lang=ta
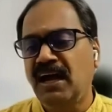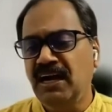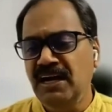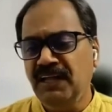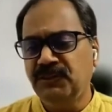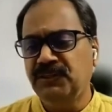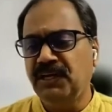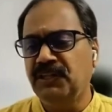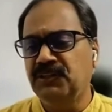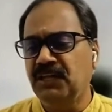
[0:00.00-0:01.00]

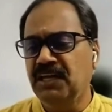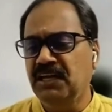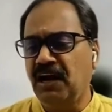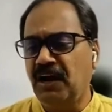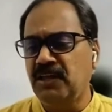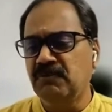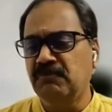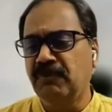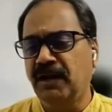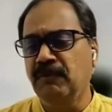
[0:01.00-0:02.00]
கள்ளத்தனத்தை
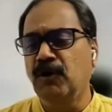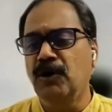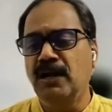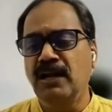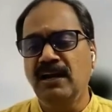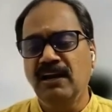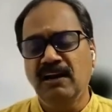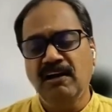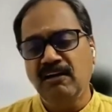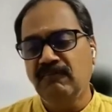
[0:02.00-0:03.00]
களையும் மனங்கொள்ளல்
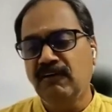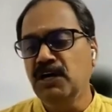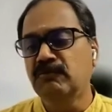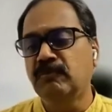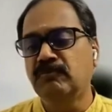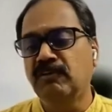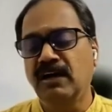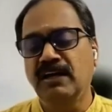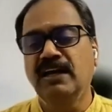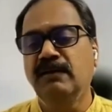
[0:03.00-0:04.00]
வள்ளுவம்
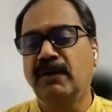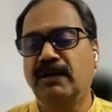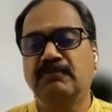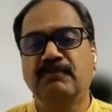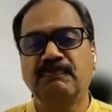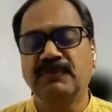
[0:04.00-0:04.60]
வாக்கில் மனம்